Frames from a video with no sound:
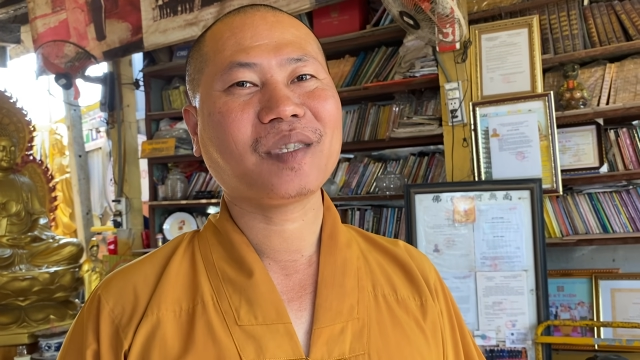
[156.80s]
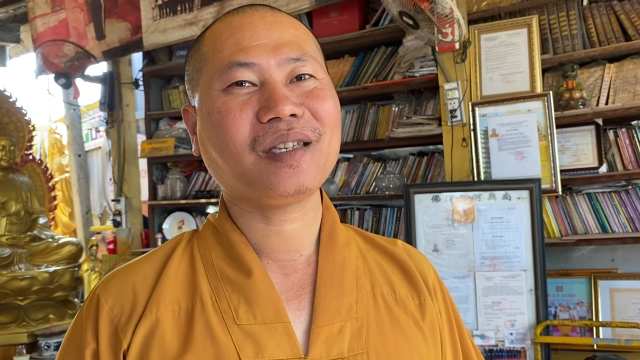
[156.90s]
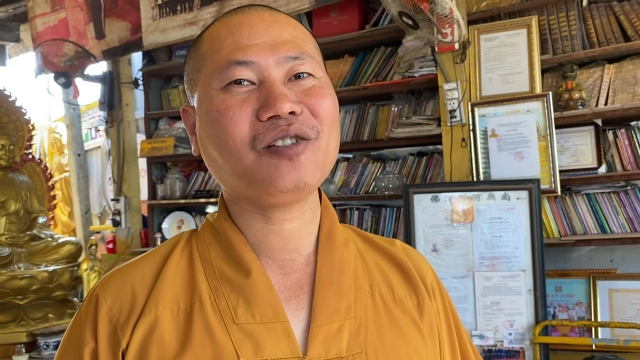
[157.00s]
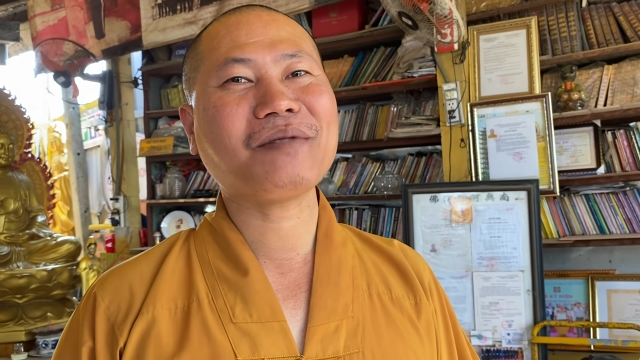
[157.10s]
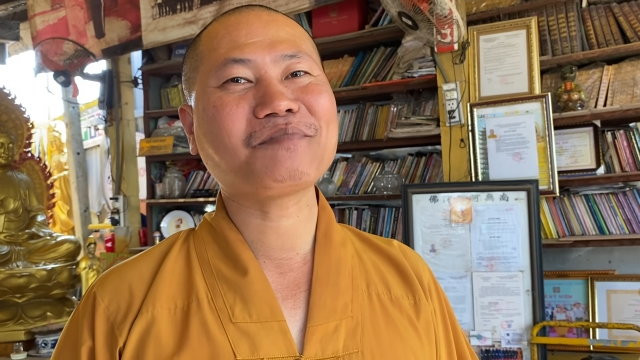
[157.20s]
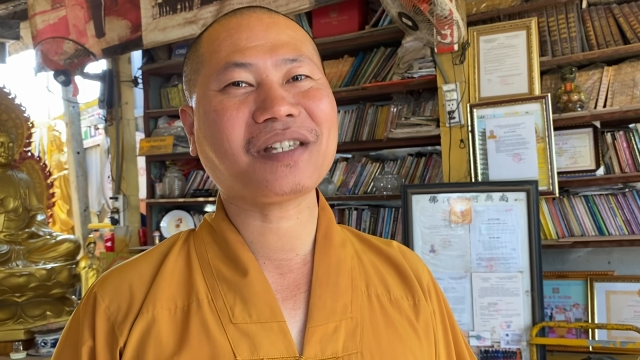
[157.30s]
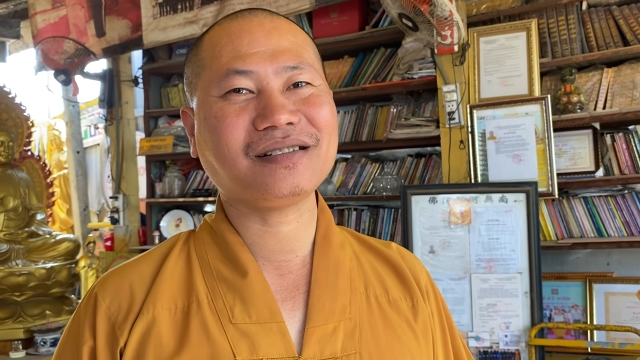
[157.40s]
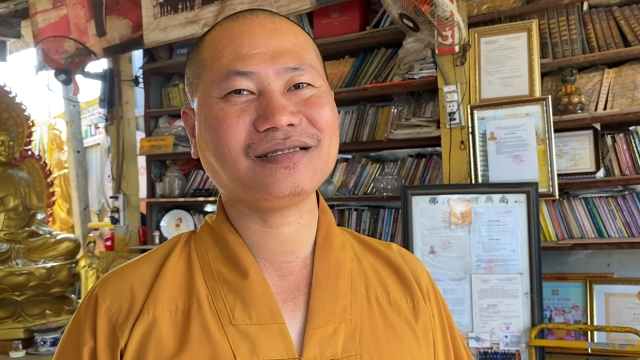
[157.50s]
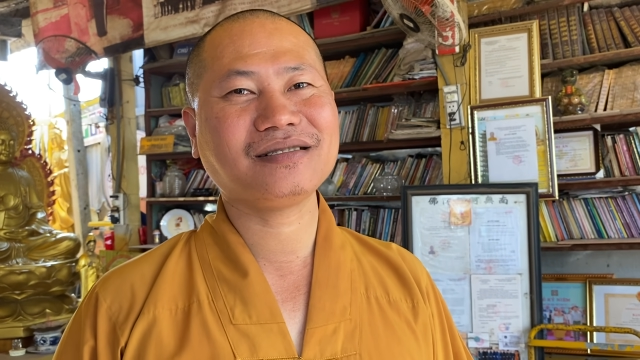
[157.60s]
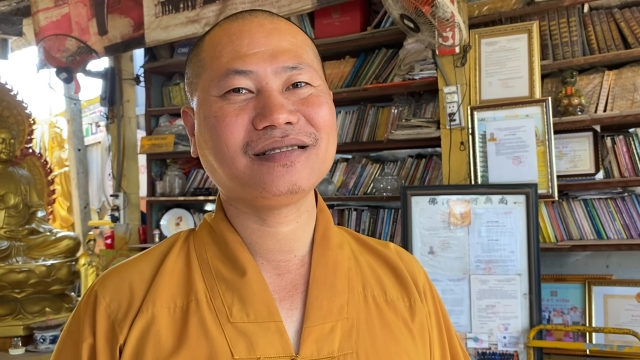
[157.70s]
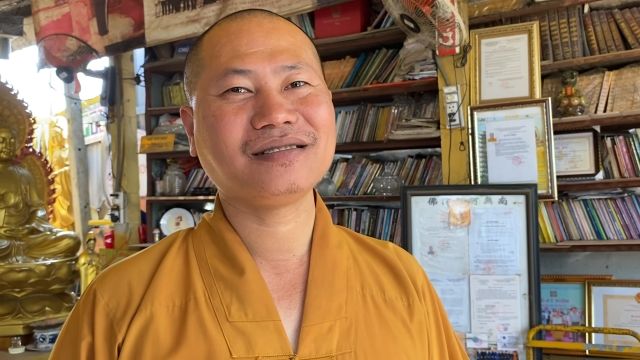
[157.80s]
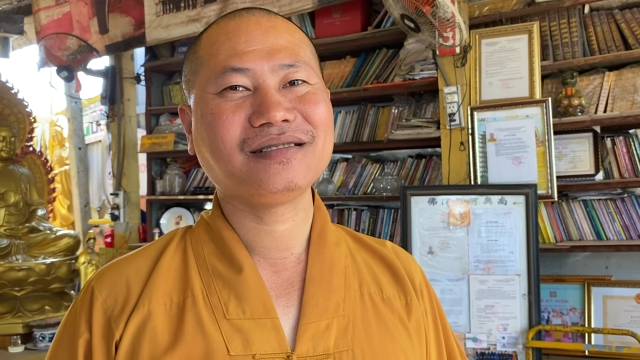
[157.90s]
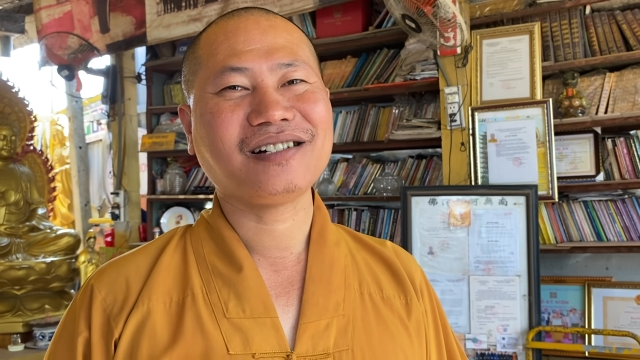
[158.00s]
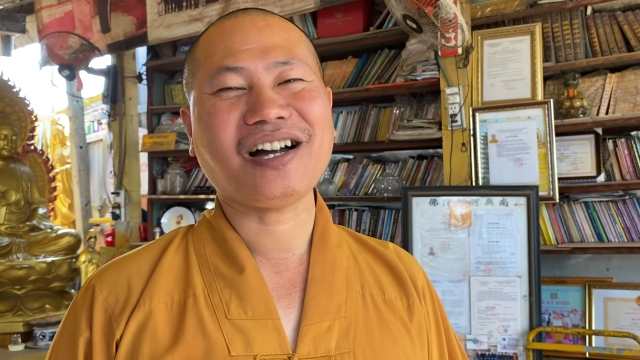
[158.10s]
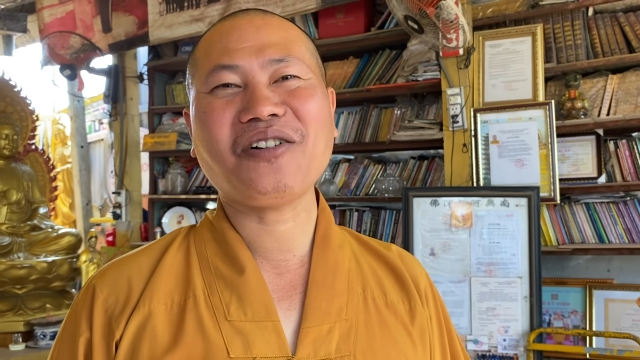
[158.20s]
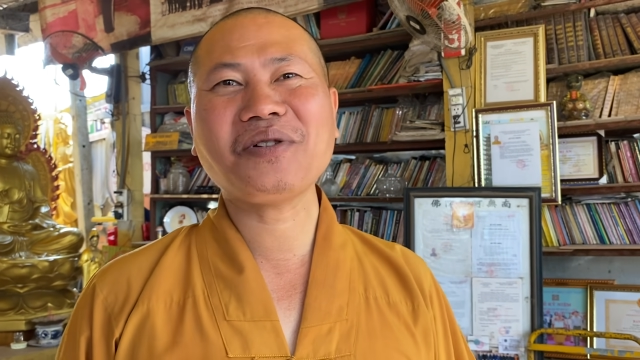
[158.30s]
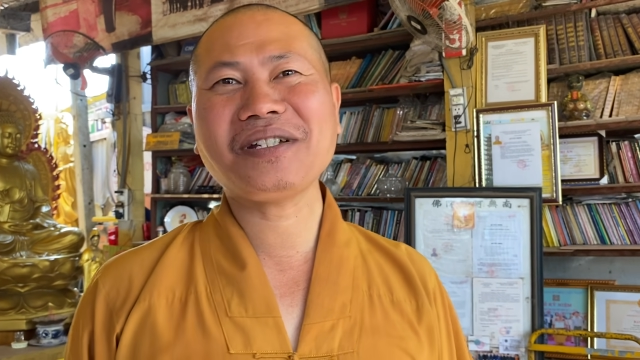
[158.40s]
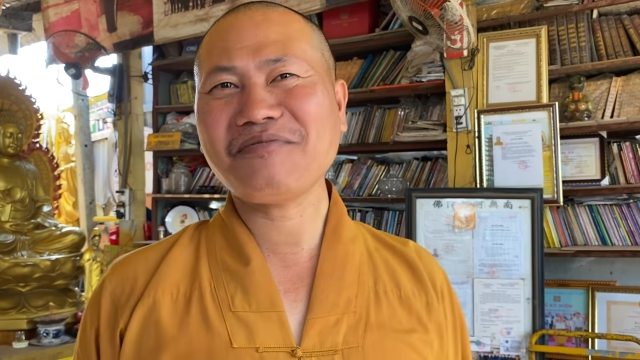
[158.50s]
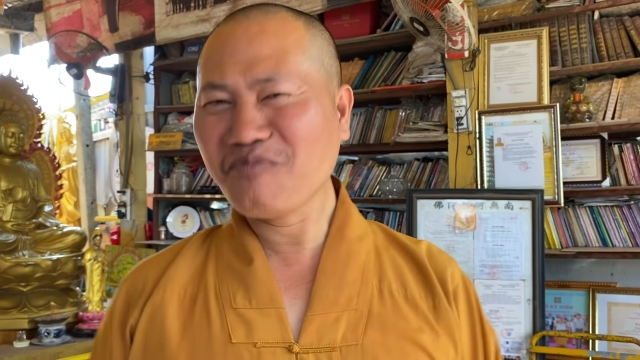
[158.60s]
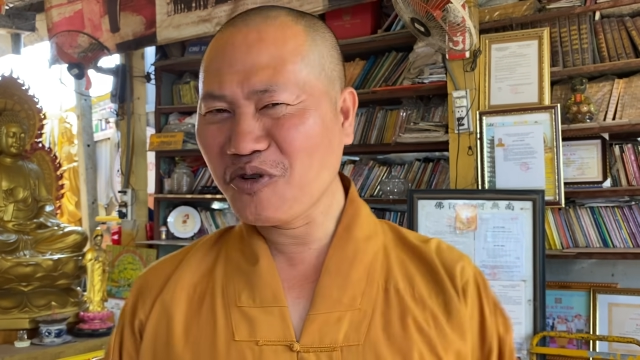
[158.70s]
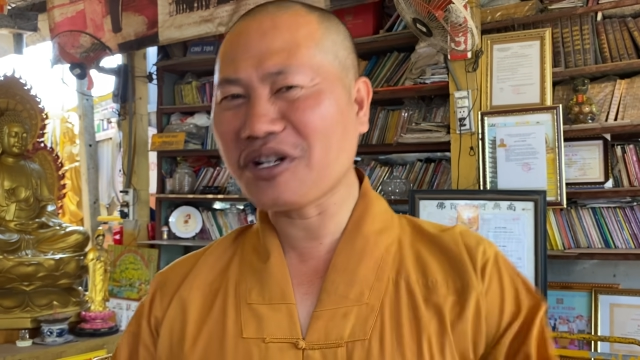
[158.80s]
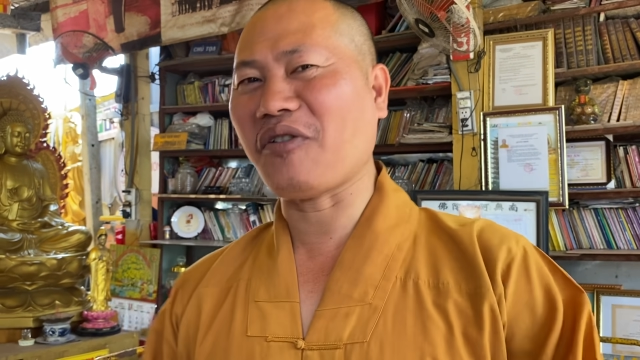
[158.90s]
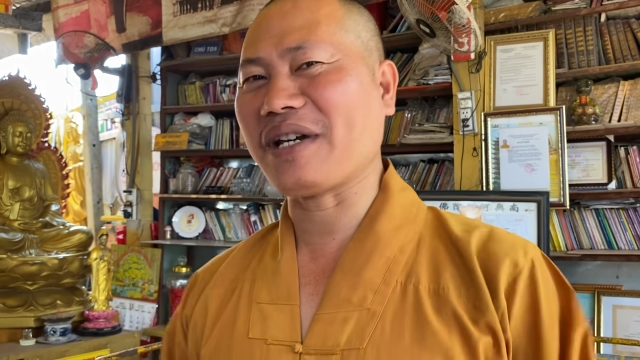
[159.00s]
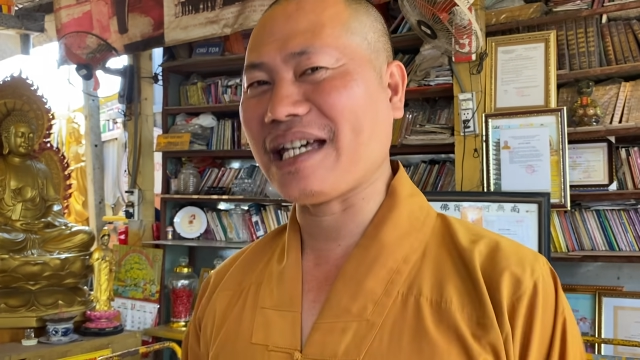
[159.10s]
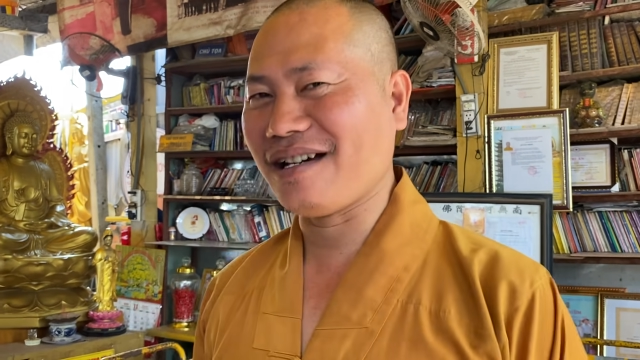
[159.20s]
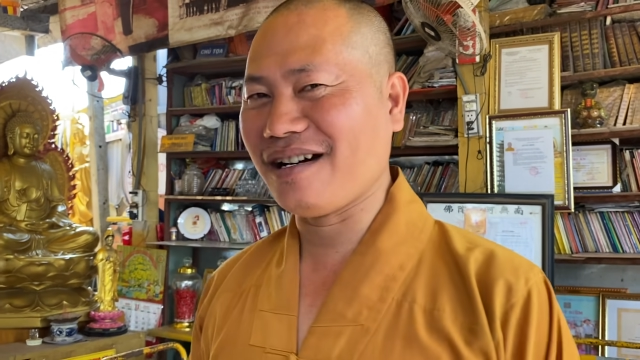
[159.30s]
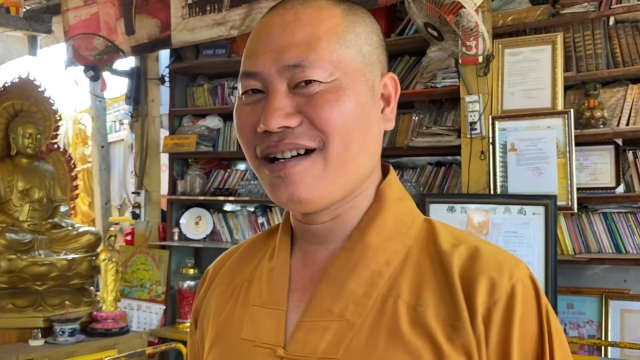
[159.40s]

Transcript: Hiếu Lâm Tự chăm soi coi múa rồi thầy